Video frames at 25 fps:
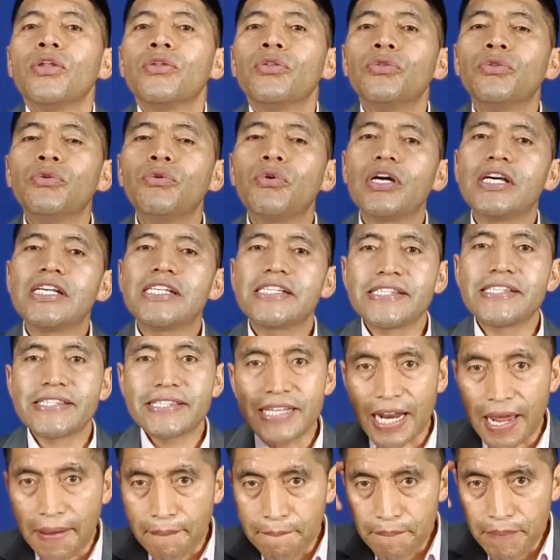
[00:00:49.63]

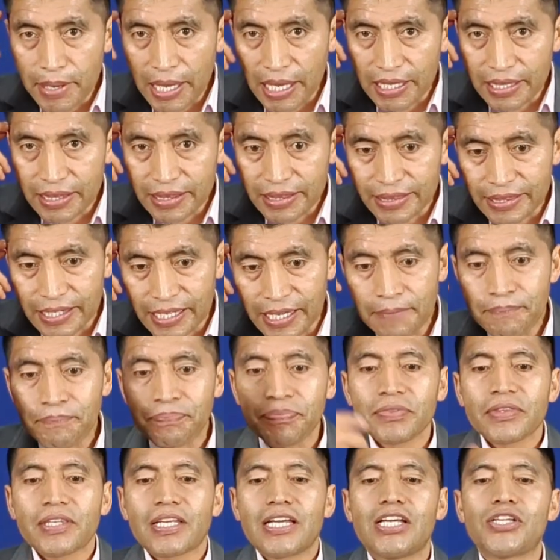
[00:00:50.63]
Nuestra mente
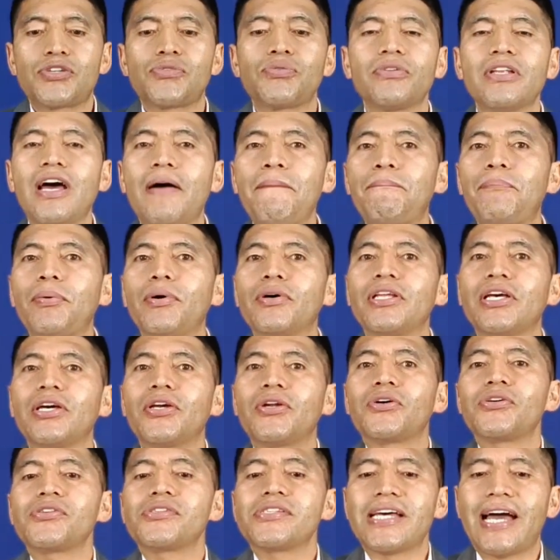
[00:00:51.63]
es una
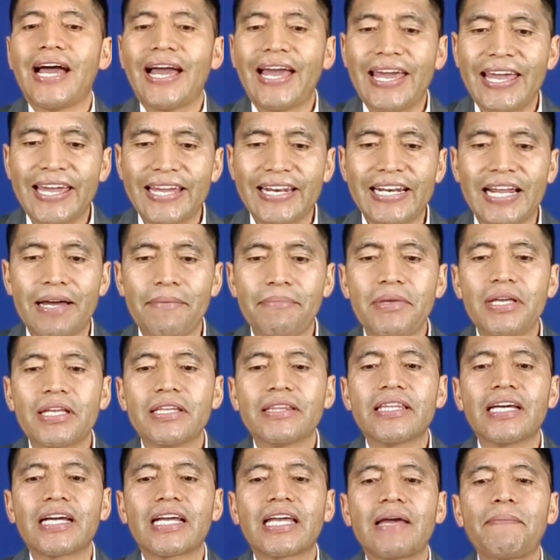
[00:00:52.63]
poderosa
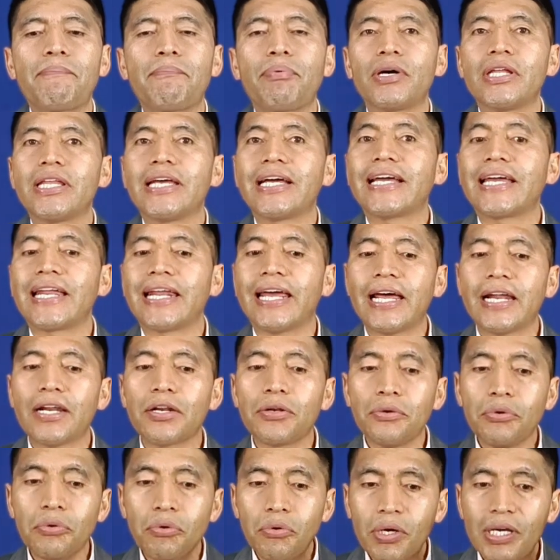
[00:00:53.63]
herramienta que puede crear
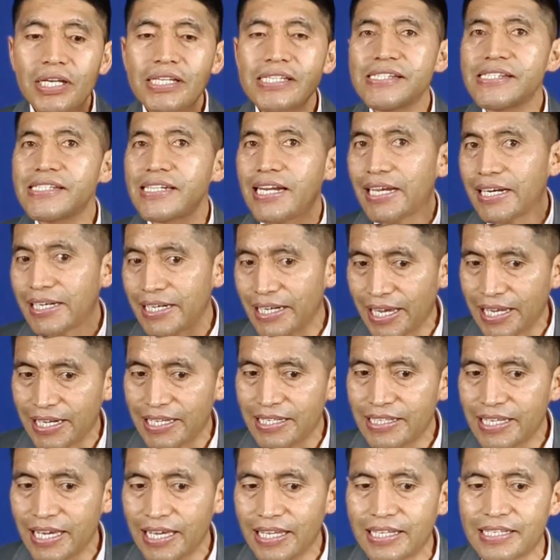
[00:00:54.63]
nuestras
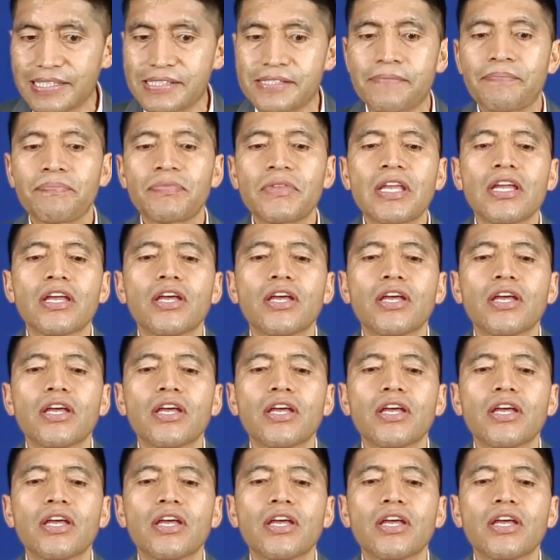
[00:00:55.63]
realidades.